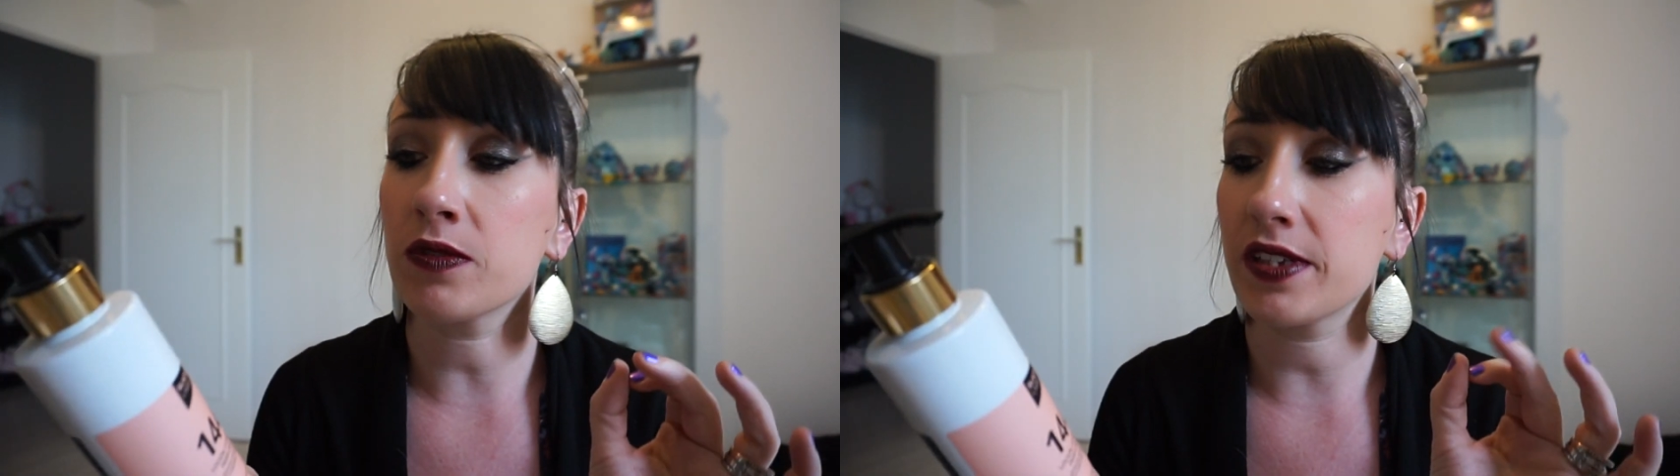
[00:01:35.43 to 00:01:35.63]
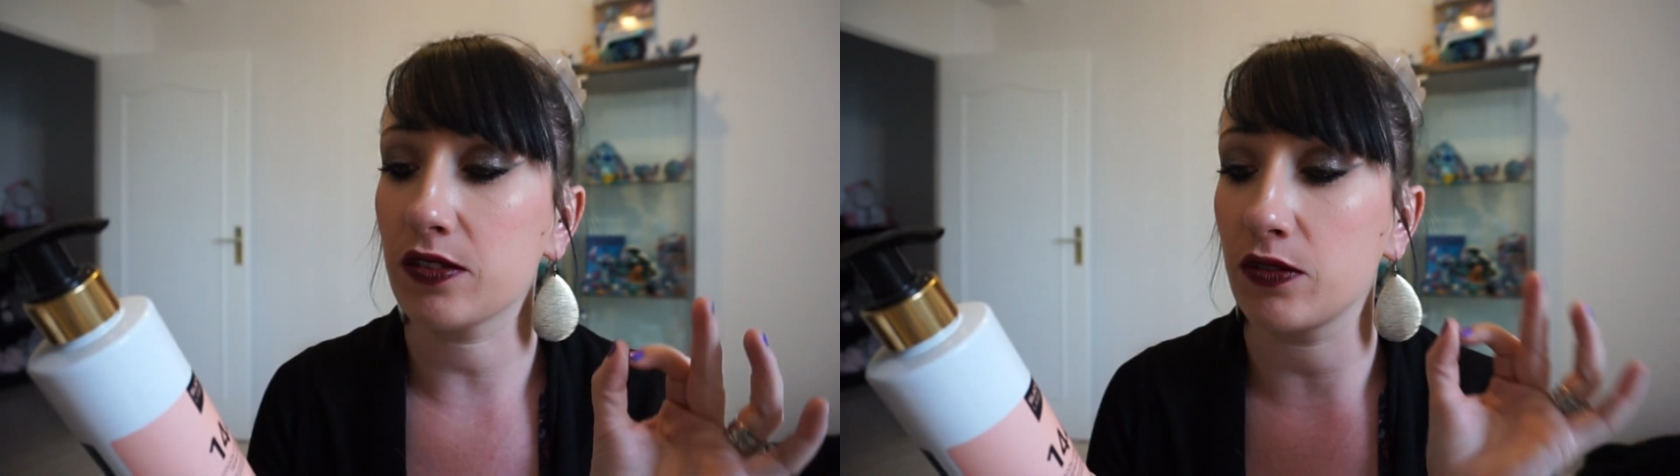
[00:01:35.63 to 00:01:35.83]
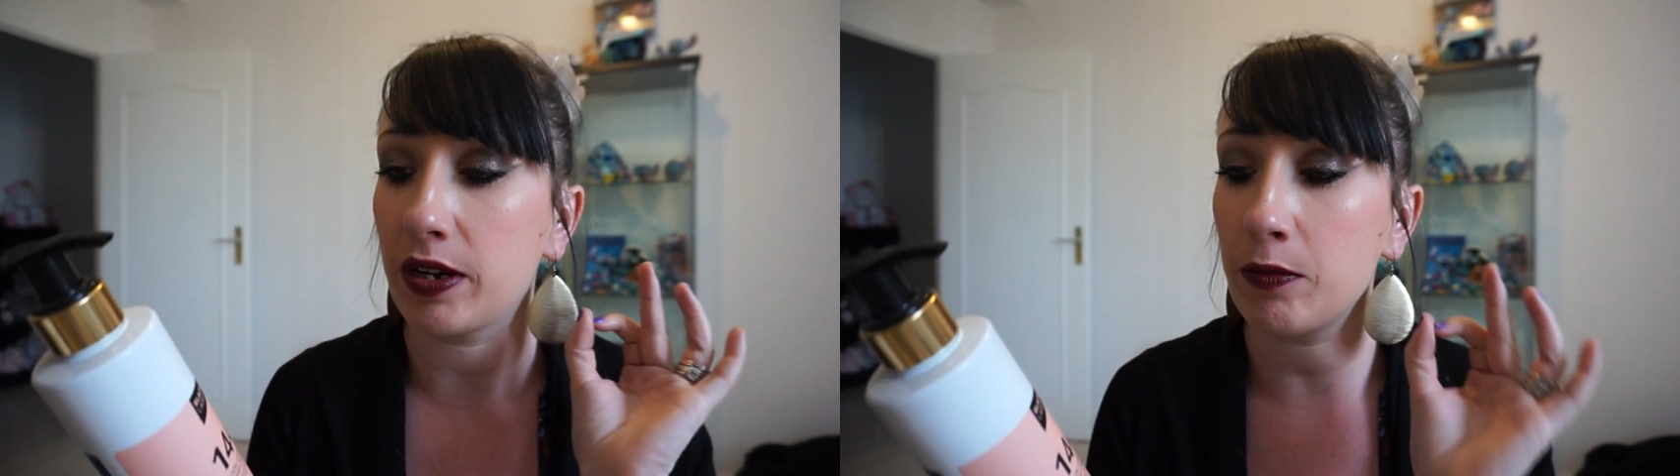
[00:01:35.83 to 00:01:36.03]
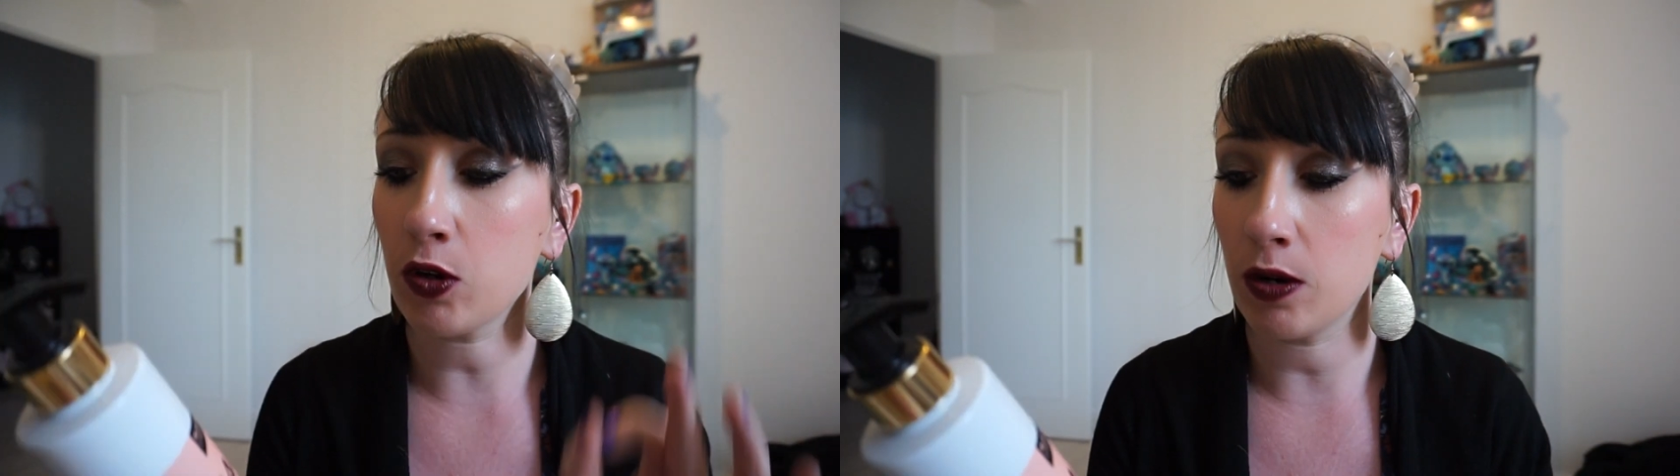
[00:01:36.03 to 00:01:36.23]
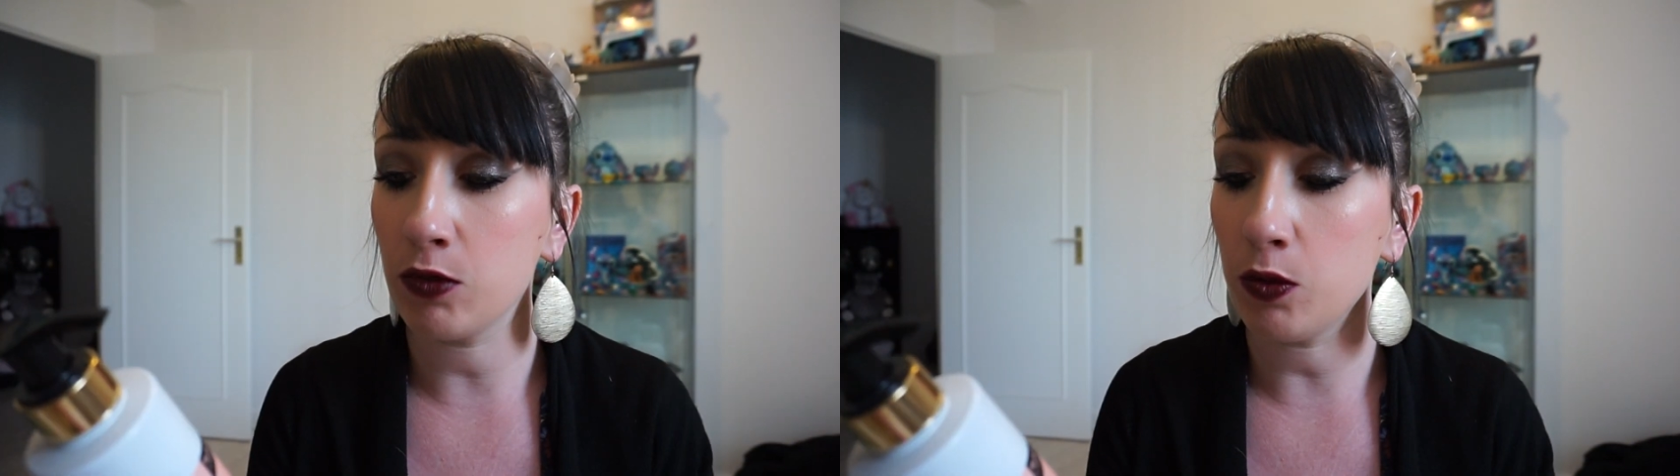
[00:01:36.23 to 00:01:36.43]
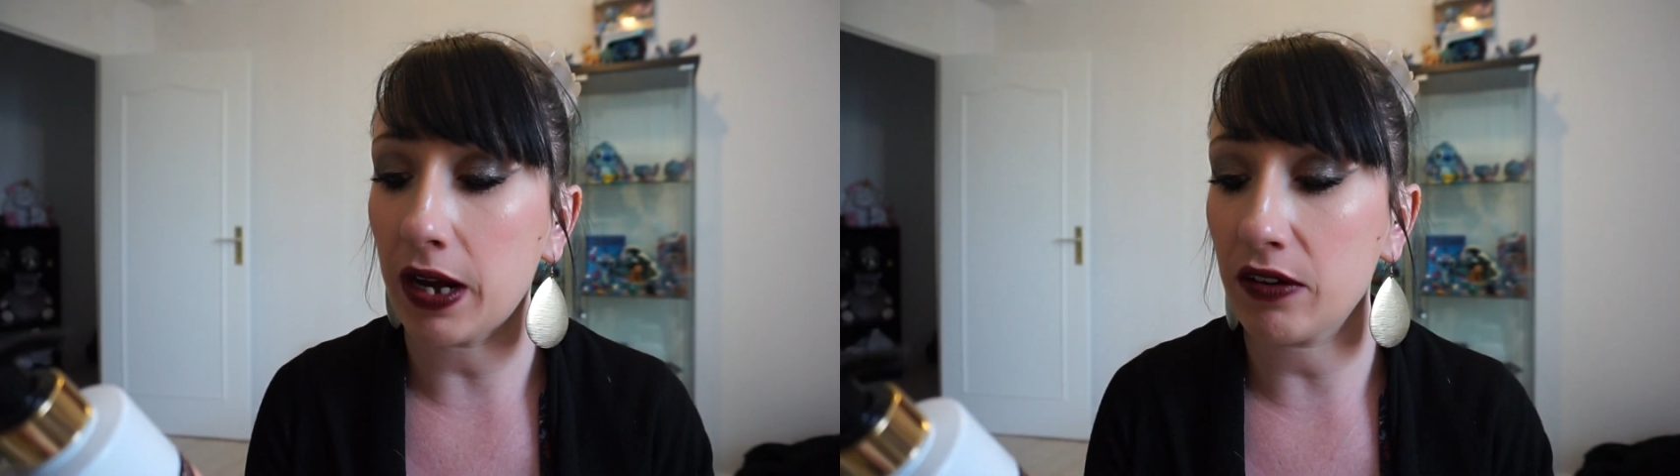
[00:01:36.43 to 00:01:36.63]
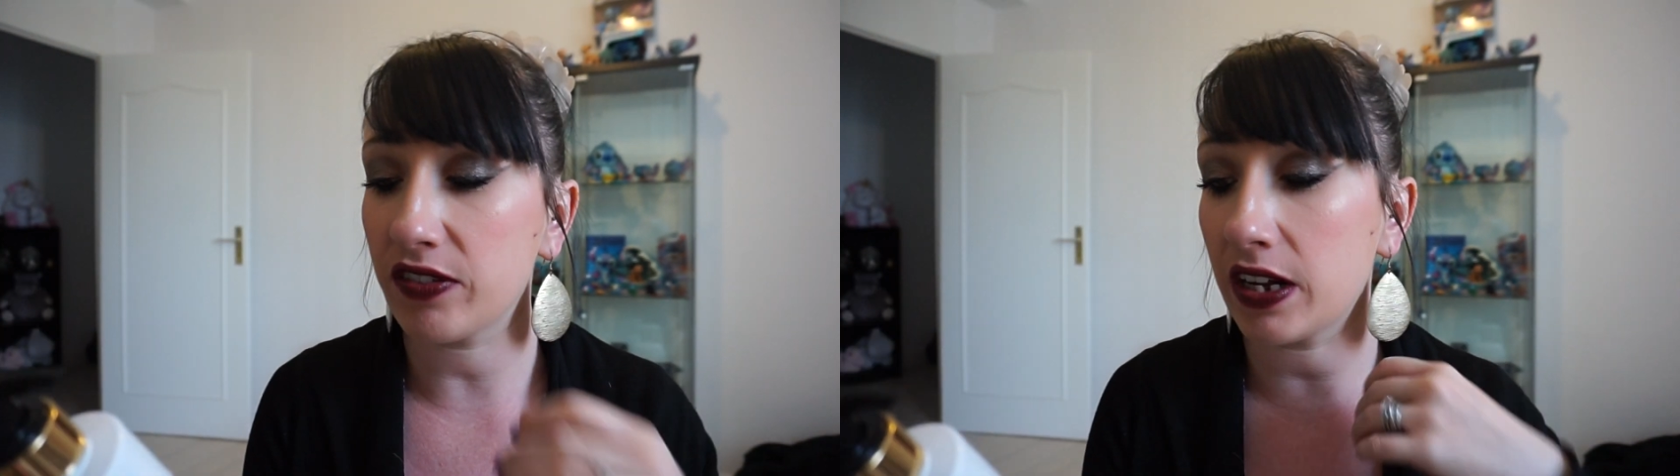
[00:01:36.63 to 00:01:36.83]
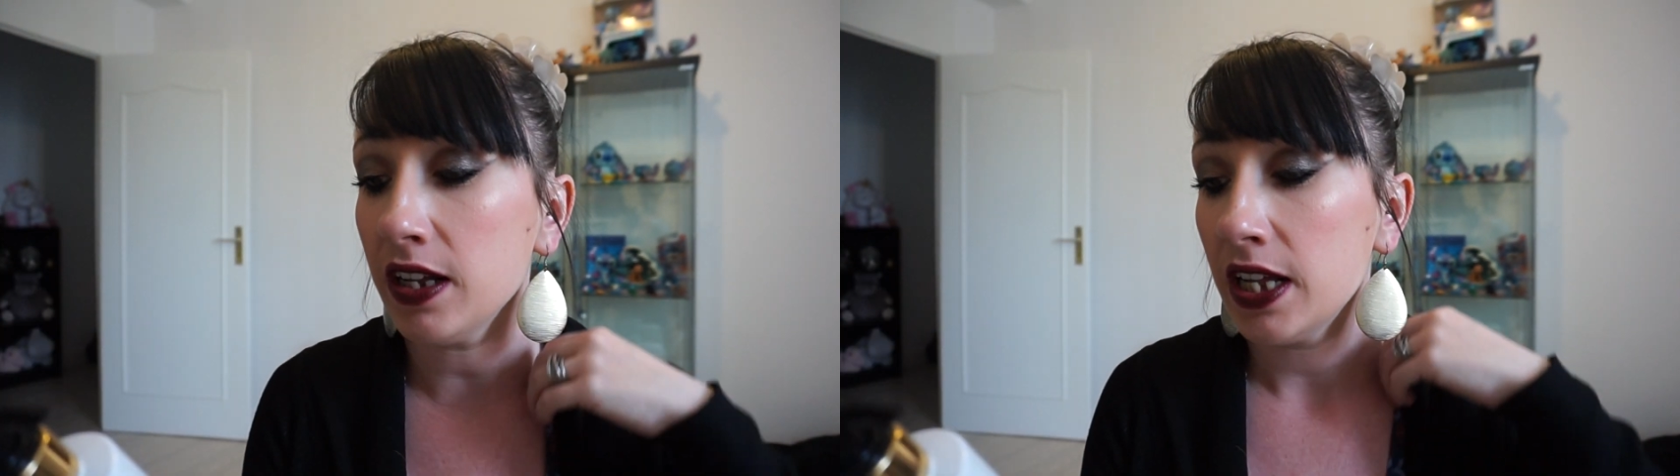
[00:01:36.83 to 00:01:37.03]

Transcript: ça sent vraiment comme le parfum